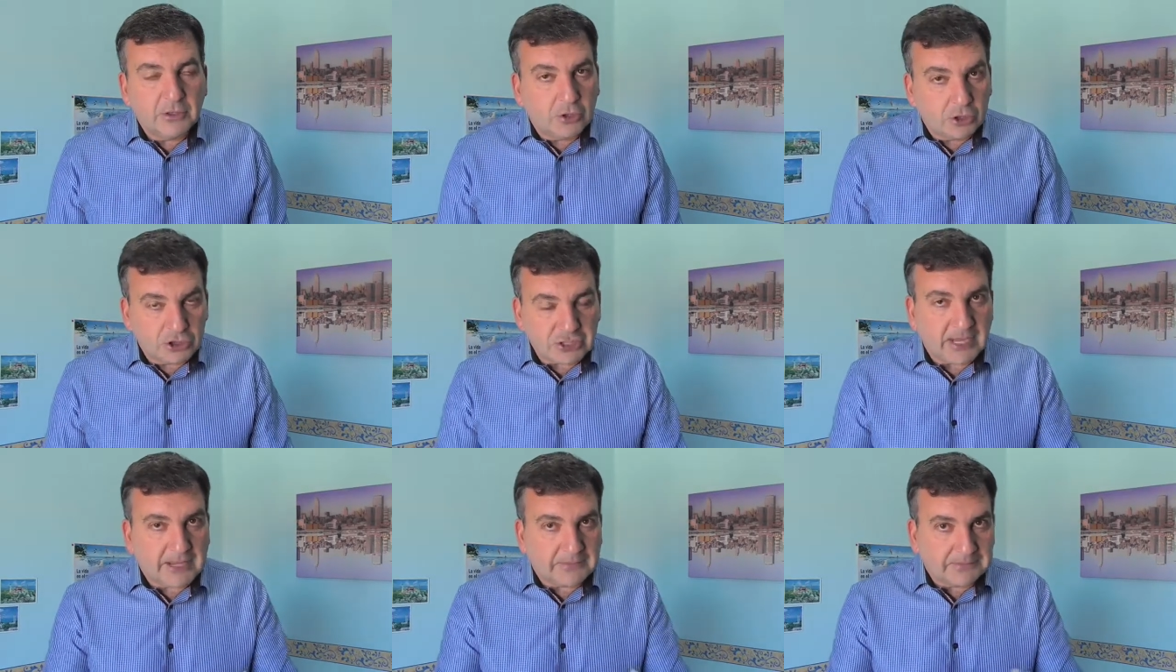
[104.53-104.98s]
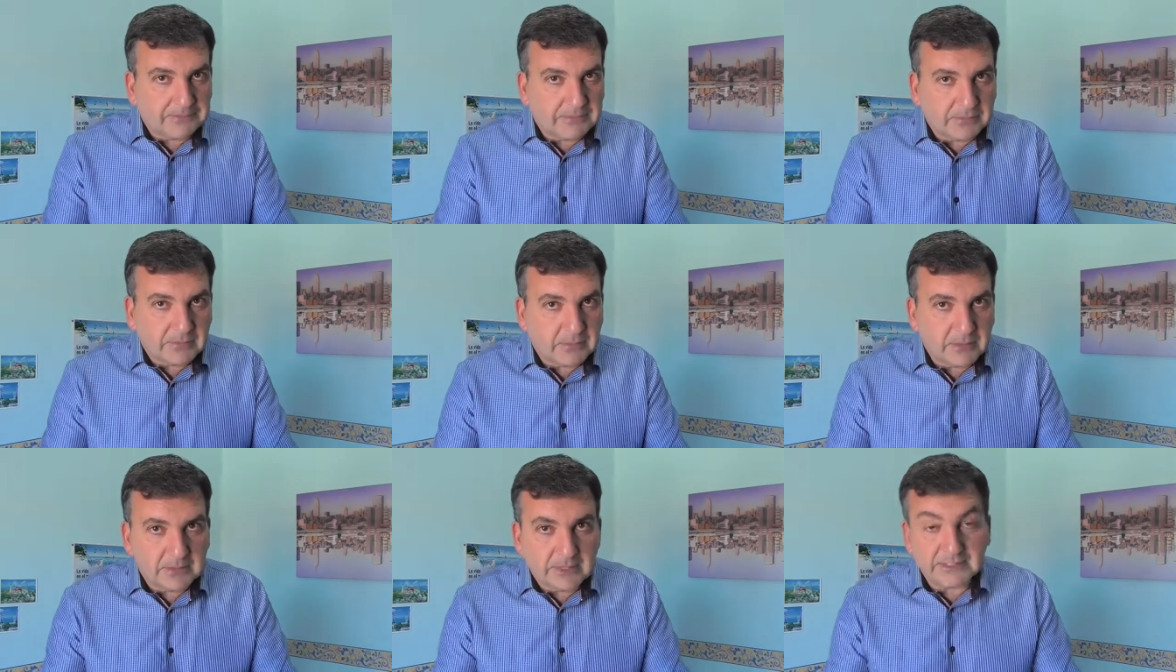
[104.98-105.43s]
o sea,
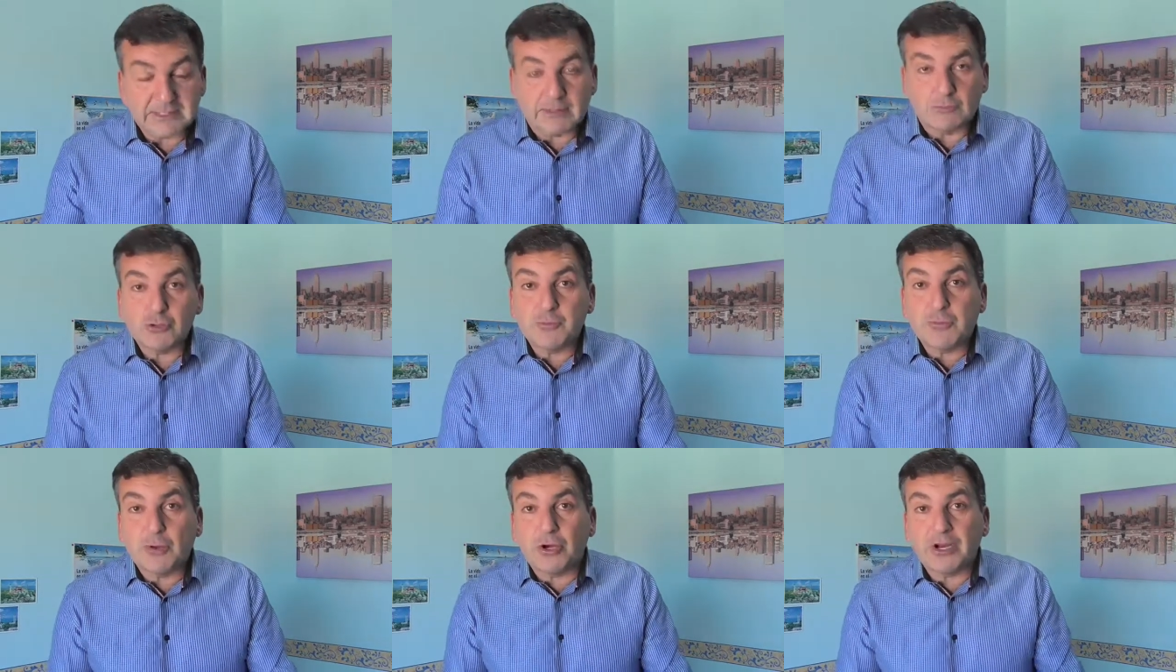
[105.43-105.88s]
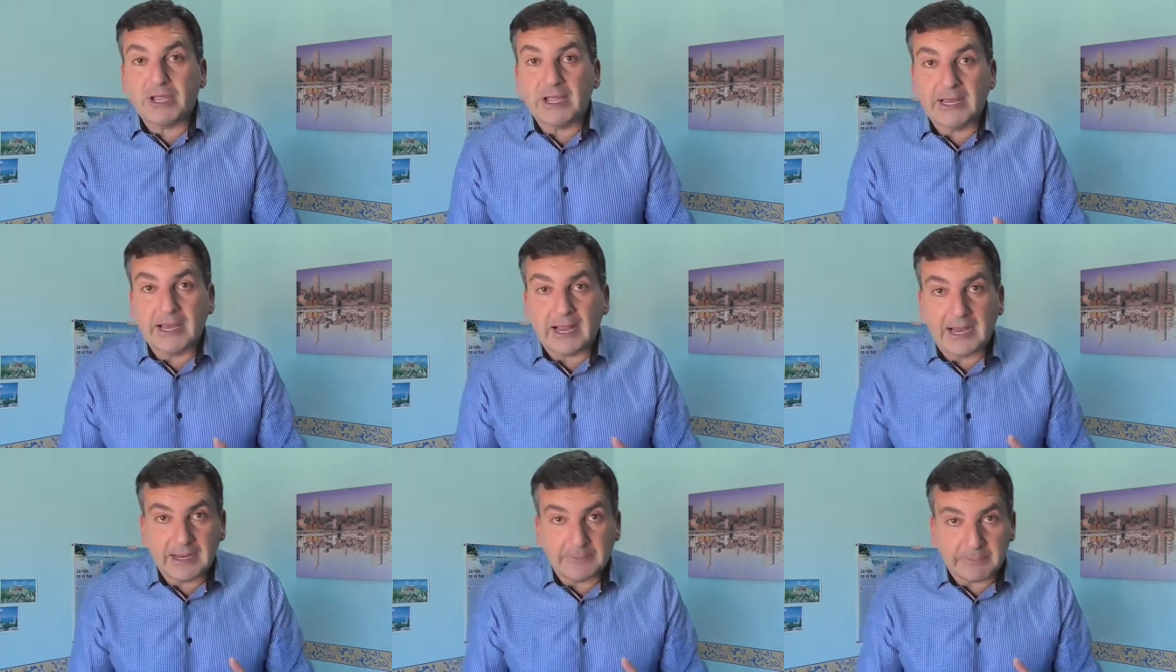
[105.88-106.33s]
Estamos peor
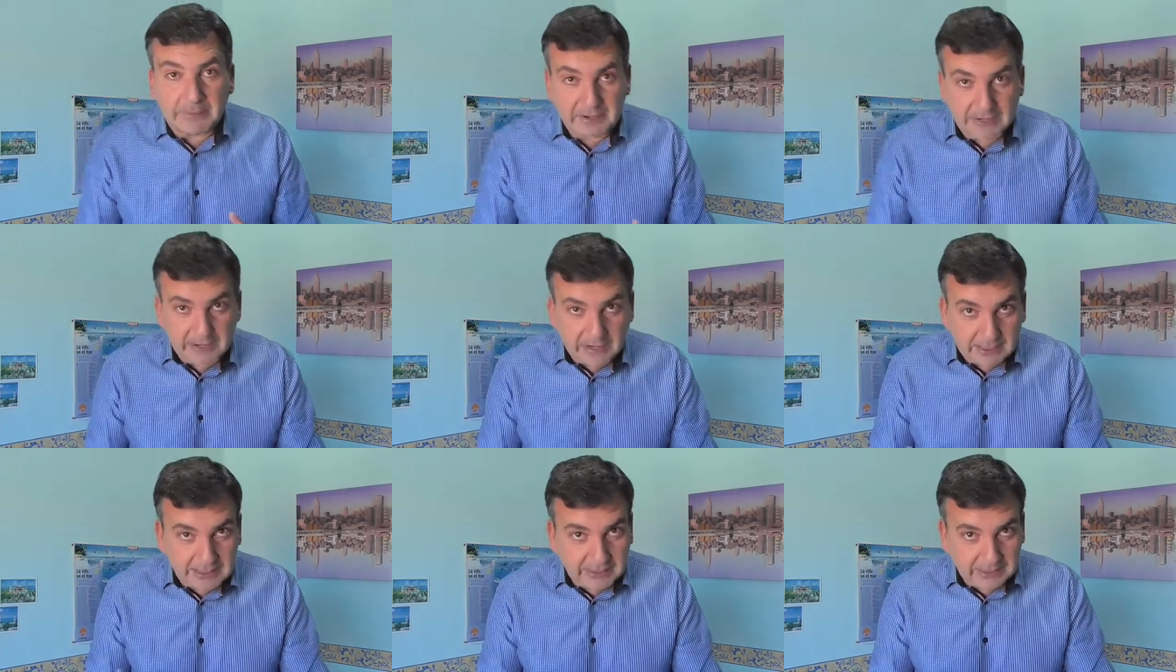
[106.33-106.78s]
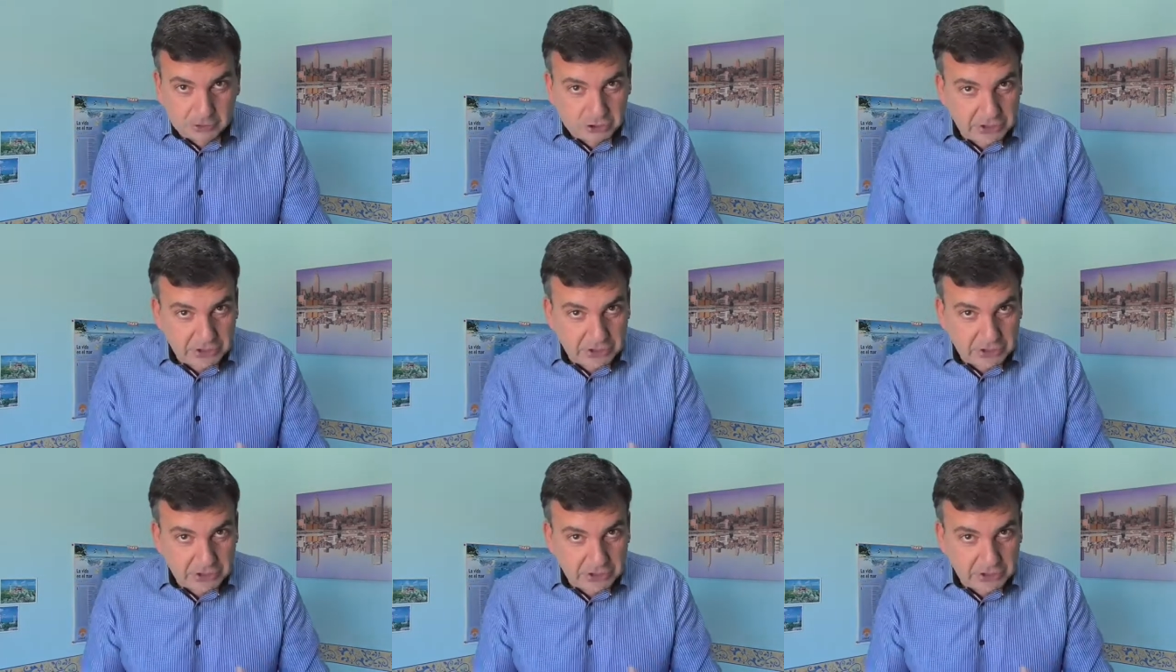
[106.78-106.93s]
que la Alemania nazi.